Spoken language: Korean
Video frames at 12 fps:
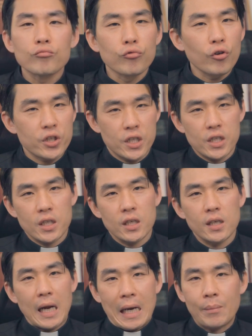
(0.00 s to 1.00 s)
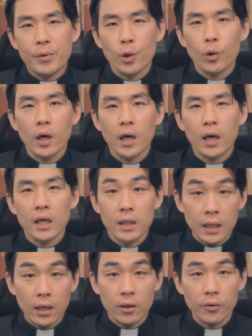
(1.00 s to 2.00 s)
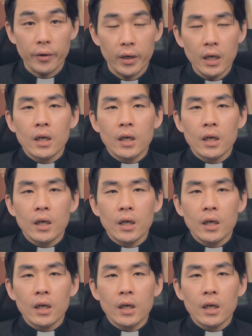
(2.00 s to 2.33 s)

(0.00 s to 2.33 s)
무엇인지를 알 필요가 있다는 거예요.